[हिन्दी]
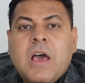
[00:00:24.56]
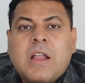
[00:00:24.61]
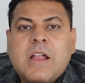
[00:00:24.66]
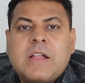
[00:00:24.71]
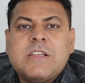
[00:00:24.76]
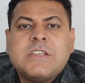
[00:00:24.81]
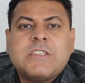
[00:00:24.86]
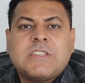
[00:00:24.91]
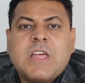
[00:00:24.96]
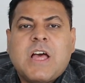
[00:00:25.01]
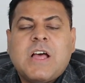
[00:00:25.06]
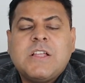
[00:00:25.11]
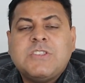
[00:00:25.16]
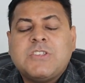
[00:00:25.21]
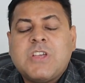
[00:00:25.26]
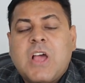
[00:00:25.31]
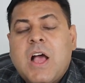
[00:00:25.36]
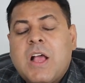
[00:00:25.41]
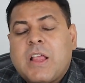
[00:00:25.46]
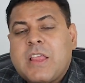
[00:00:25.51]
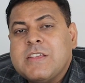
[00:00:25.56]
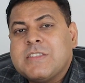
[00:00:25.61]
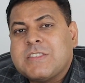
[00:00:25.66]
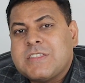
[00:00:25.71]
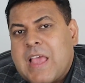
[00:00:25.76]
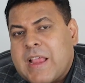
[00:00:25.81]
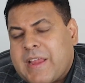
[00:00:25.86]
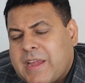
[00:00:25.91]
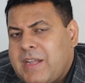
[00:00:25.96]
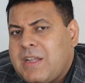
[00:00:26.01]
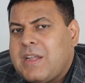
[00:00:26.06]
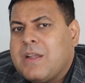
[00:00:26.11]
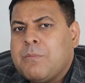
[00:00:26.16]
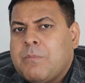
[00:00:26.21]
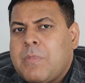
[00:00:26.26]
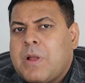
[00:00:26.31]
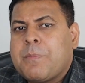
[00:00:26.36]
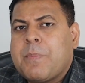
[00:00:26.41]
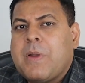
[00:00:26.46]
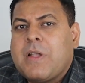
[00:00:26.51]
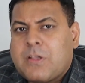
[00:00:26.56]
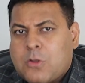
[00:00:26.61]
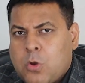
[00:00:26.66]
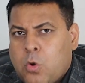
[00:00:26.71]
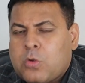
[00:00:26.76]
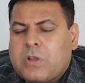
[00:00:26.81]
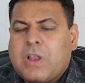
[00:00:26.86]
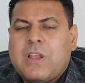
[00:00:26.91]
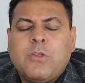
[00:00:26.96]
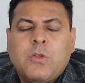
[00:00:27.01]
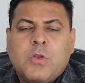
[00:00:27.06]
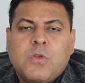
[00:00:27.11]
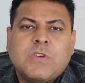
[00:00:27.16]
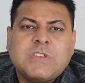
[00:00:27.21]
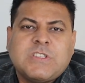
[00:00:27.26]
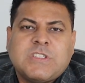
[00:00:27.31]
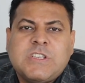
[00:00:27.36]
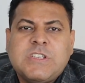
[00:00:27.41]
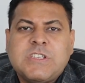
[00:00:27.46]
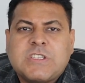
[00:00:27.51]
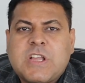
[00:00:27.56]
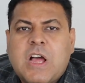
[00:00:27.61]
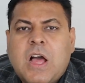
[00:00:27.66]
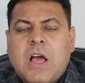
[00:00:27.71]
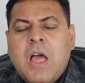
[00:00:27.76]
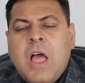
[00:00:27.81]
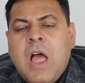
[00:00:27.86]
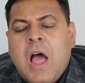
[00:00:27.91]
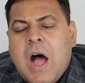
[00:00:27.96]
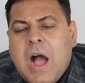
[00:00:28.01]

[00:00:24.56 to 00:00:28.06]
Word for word: राजस्थान जहां की सेकंड नंबर पे टोटल यूनिवर्सिटीज़ का